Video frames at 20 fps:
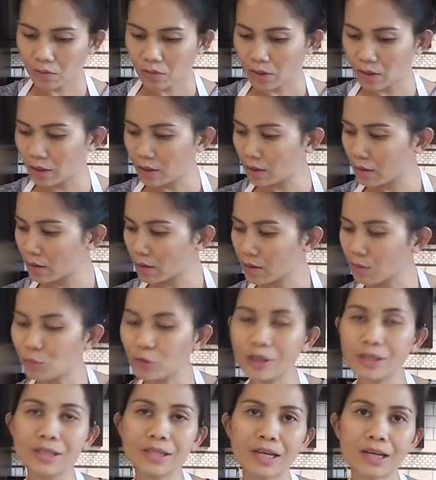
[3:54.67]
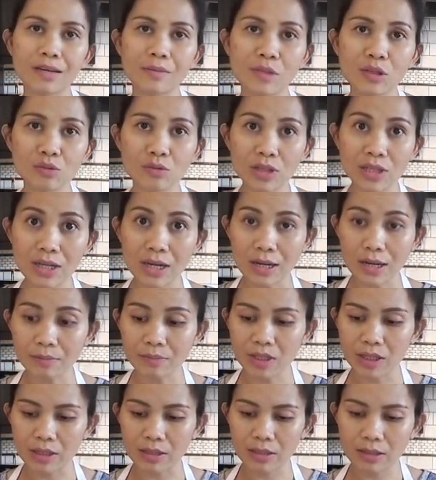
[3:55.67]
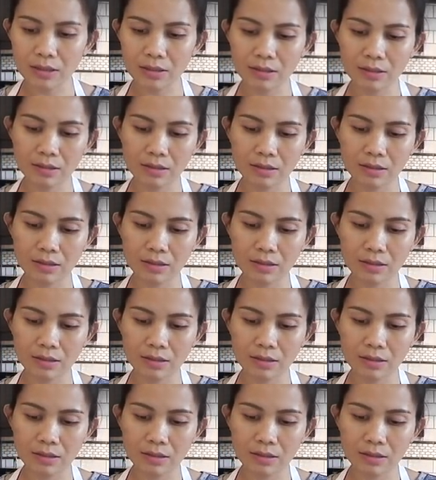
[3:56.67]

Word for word: Oke, kemudian saya akan masukkan garamnya.